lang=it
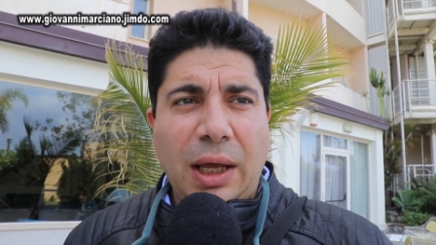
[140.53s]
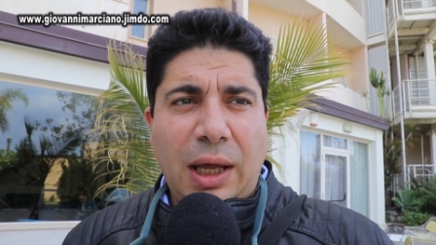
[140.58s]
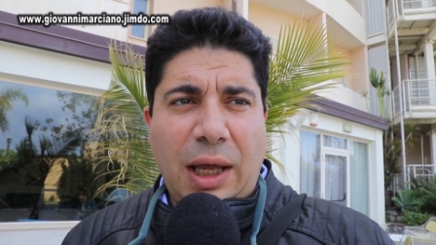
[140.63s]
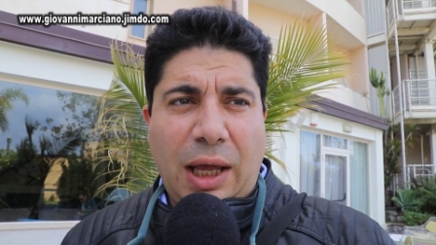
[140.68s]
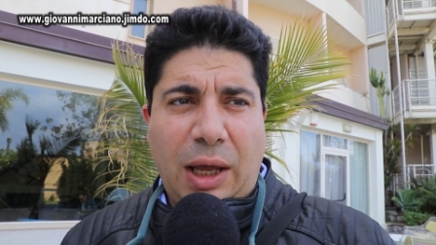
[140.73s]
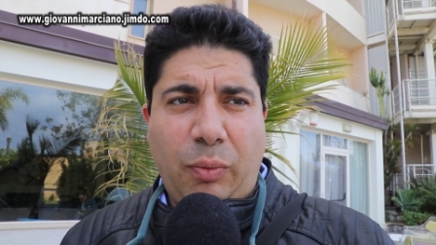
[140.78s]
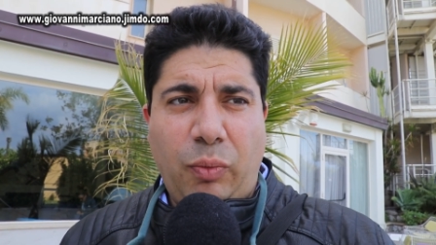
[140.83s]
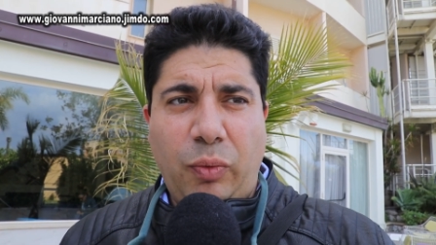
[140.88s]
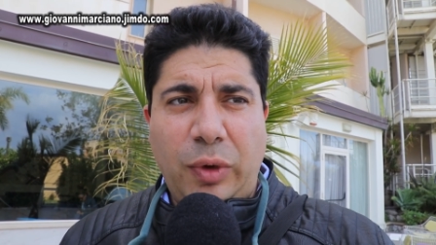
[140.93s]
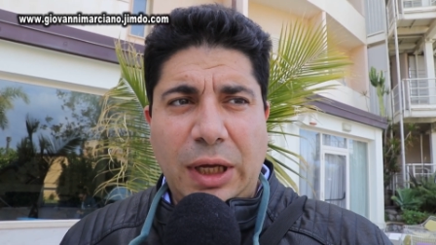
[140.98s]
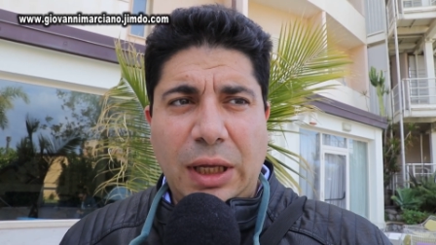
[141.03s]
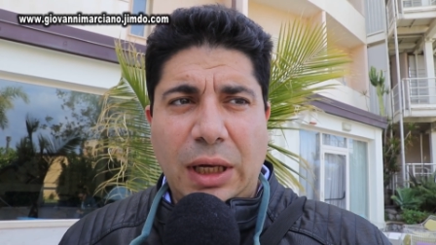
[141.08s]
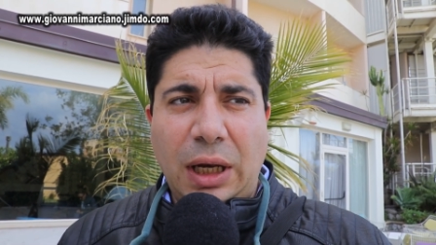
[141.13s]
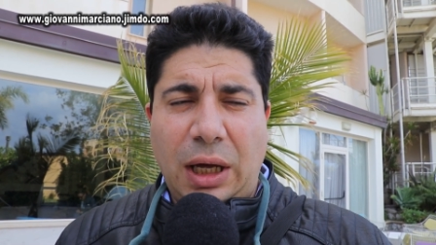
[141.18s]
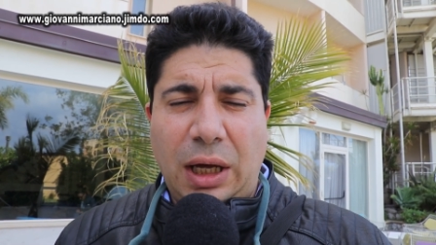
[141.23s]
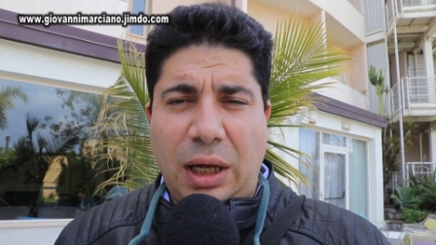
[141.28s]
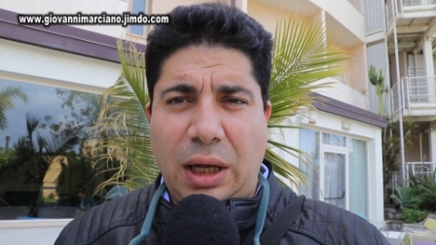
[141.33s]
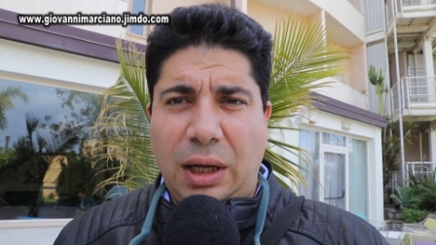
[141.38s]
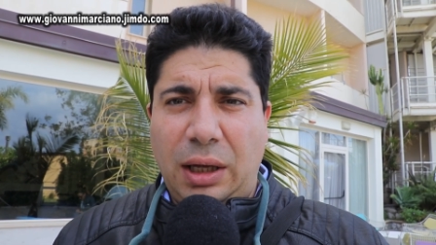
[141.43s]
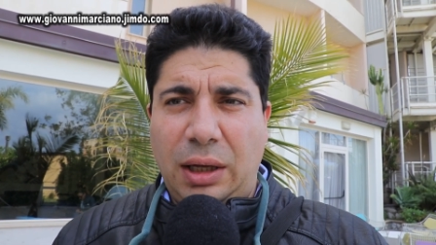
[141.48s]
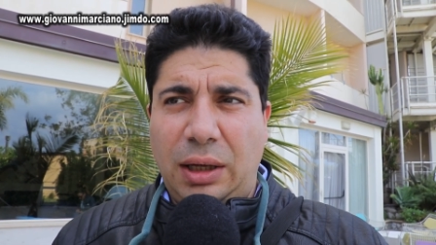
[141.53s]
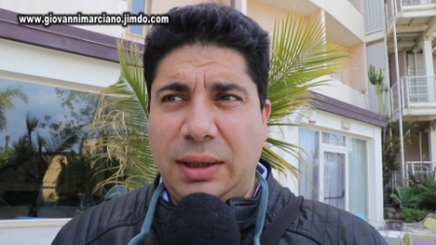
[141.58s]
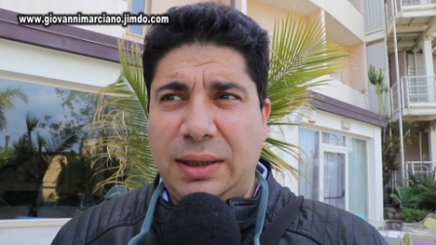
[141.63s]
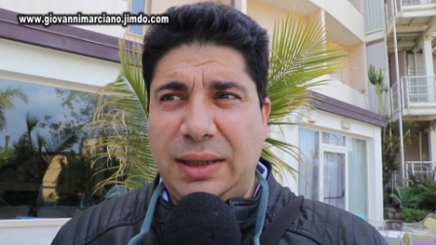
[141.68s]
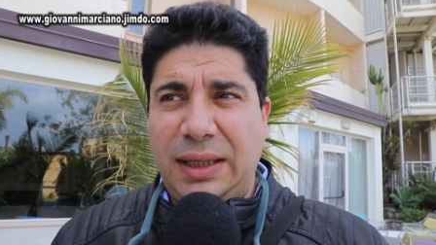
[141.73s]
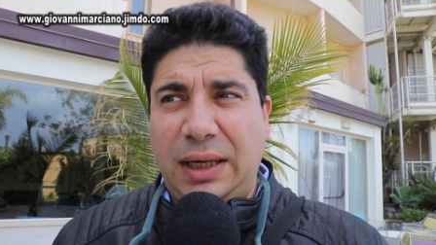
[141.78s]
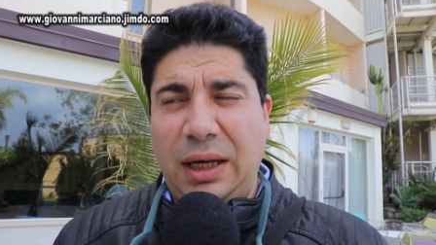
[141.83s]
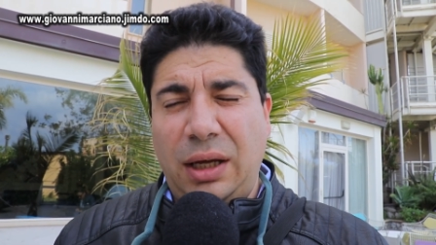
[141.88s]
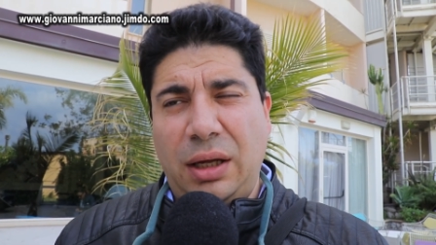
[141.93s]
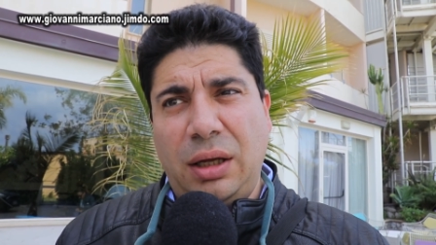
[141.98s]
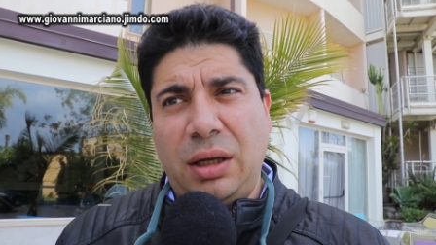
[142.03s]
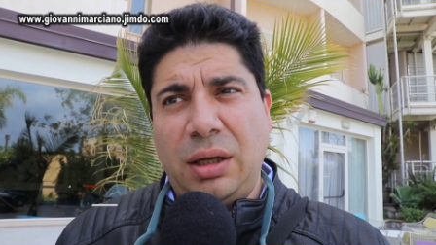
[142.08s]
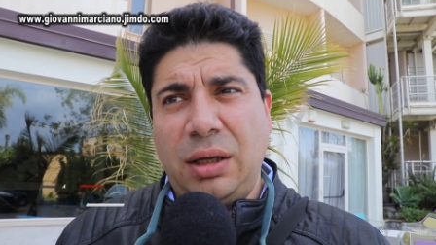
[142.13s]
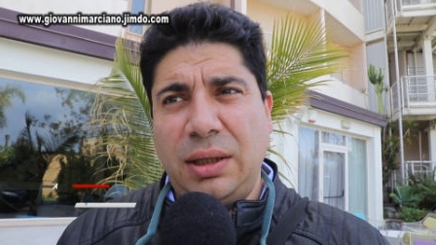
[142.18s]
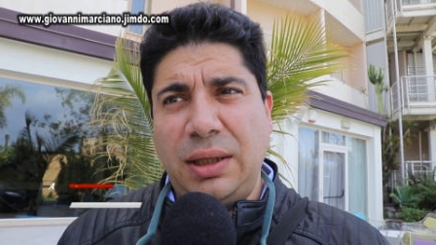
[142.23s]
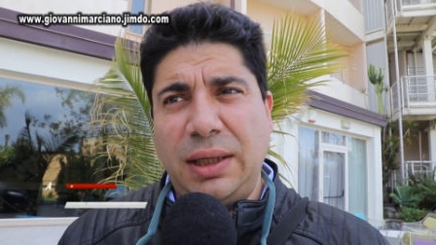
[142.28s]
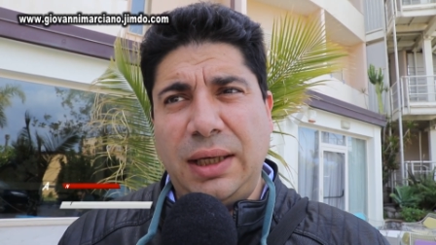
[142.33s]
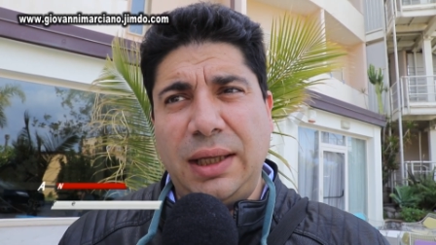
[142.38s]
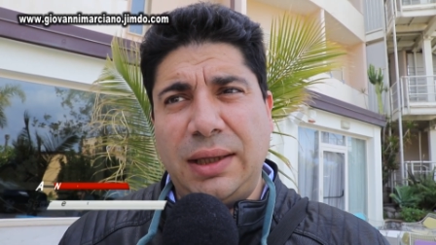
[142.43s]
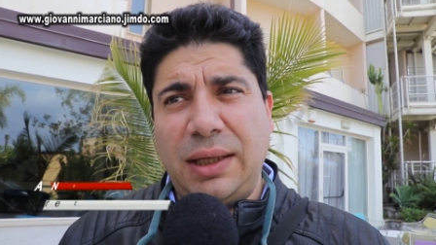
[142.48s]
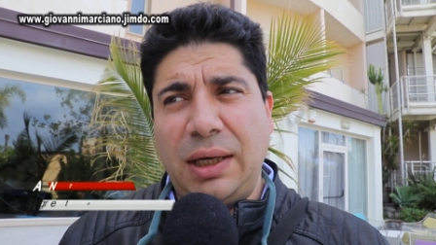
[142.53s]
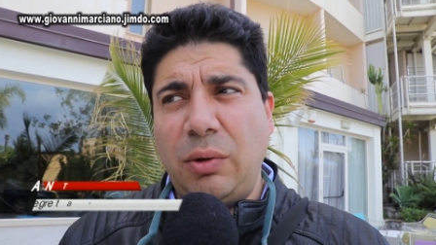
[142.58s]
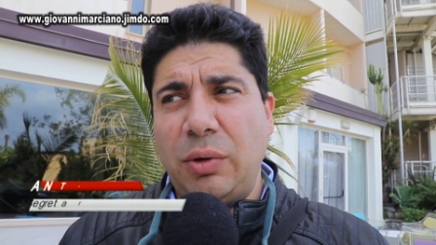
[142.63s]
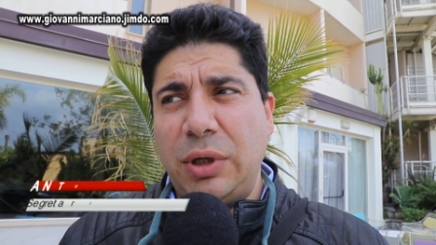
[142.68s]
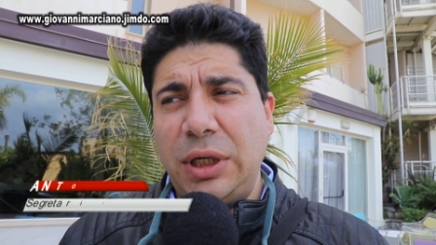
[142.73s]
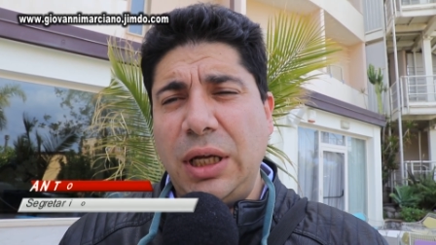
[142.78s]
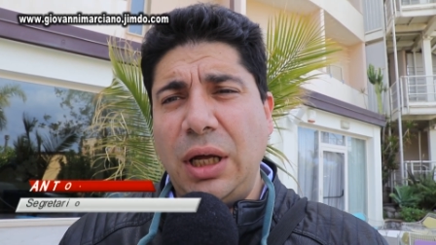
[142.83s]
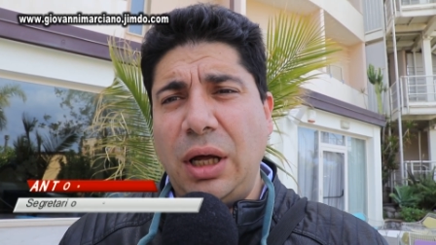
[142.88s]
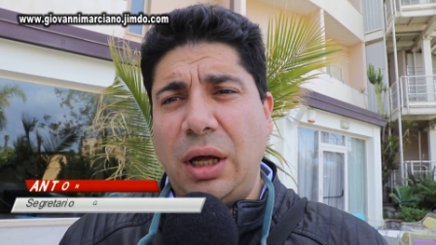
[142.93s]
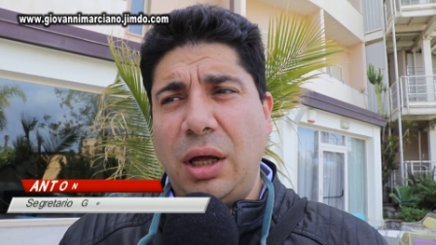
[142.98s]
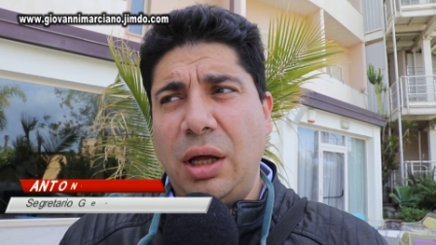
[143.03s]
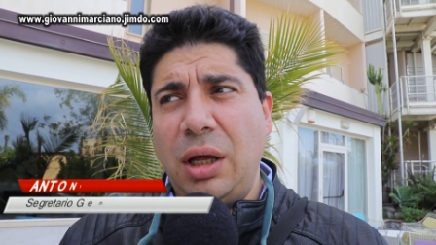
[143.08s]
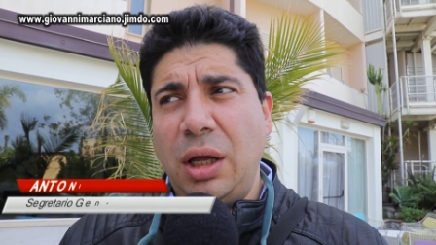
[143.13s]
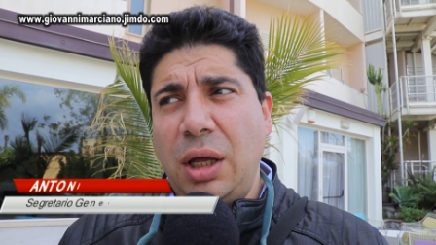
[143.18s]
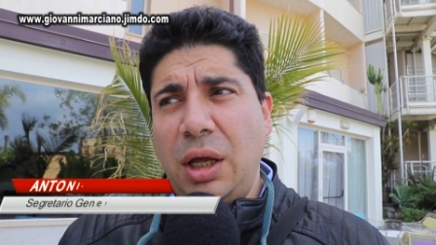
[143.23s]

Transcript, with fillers: e Wila di, ca di categoria,